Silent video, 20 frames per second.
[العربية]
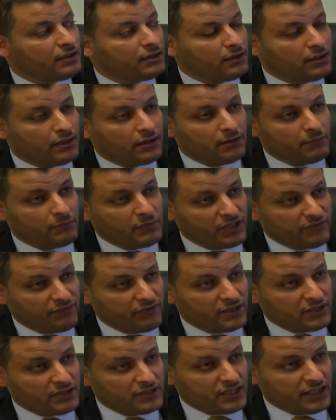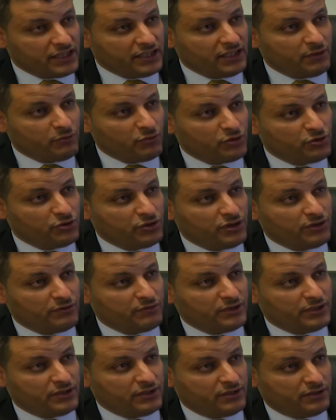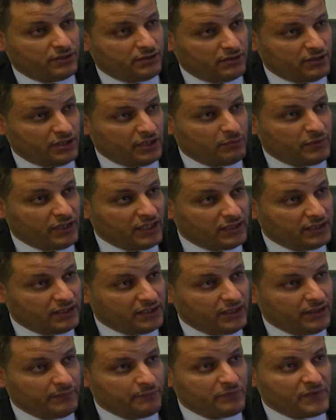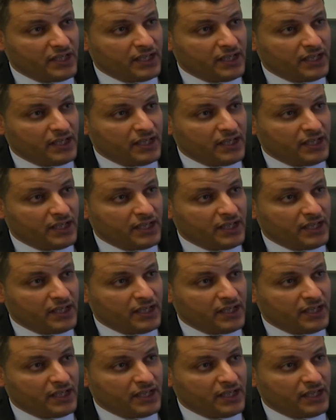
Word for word: الى المرافق الصحيه الموجوده بالبلديه